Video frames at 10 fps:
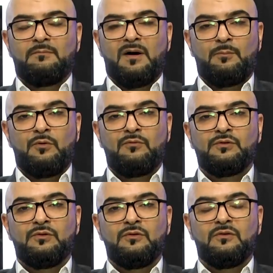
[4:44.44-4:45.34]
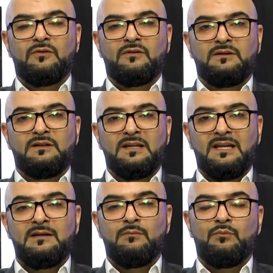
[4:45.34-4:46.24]
по поводу
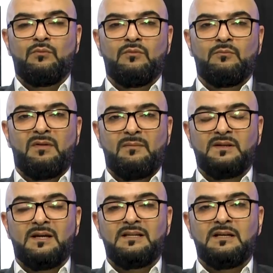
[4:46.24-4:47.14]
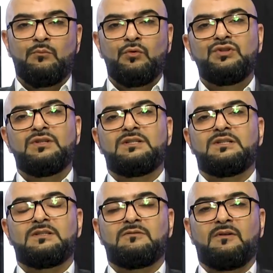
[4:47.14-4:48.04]
дней поминания
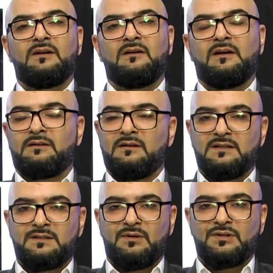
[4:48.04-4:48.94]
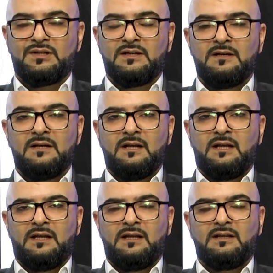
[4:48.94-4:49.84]
мученичества этой госпожи
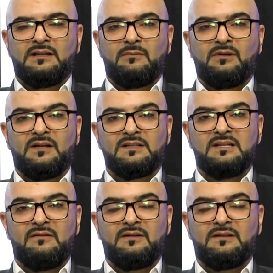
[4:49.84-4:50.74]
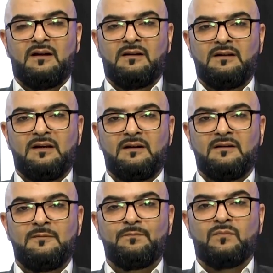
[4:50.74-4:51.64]
и да благословит
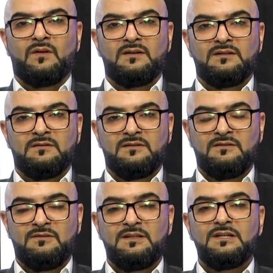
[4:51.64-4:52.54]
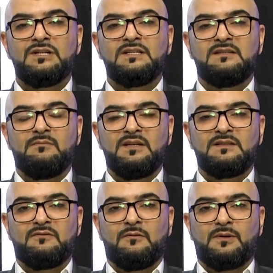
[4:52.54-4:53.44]
Аллах, святейшее
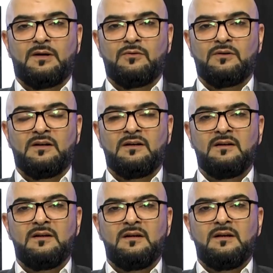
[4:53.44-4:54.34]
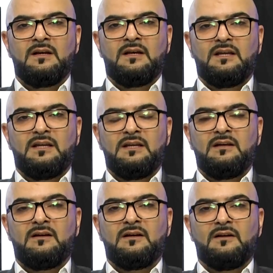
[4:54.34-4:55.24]
семейство пророка
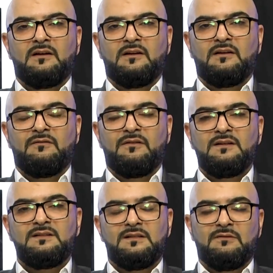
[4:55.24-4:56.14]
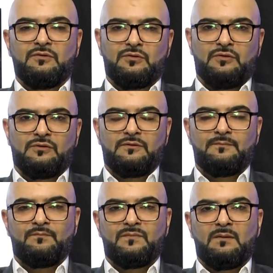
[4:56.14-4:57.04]
и весь его род.
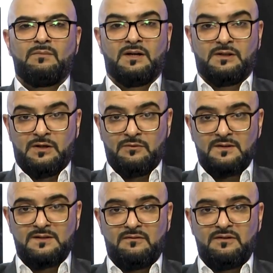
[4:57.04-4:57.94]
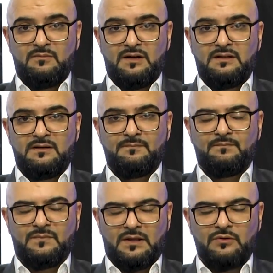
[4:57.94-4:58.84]
Благодарю вас за внимание.
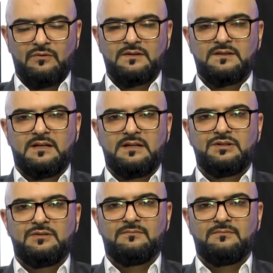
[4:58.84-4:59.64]
До новых встреч.